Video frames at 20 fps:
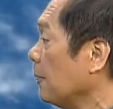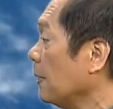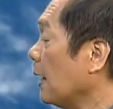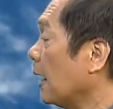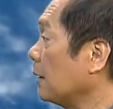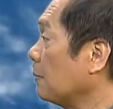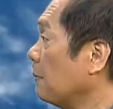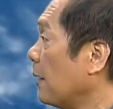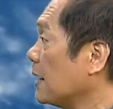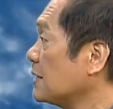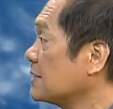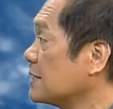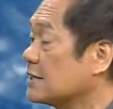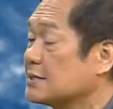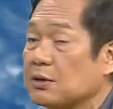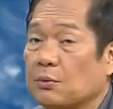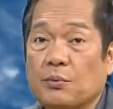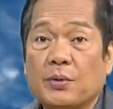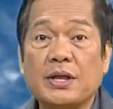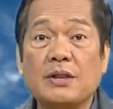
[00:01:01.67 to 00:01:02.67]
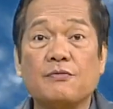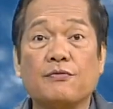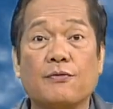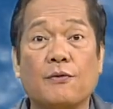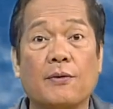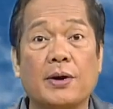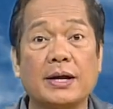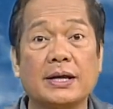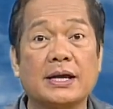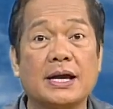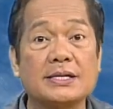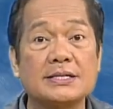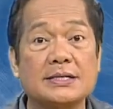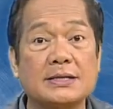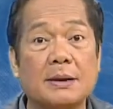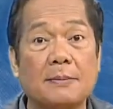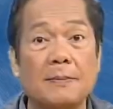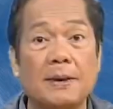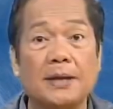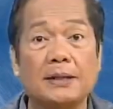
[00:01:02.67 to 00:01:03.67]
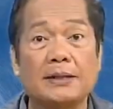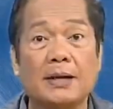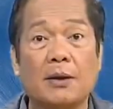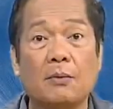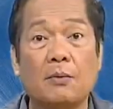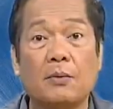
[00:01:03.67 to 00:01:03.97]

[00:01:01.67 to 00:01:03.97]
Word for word: At base sa wind forecast ng Metra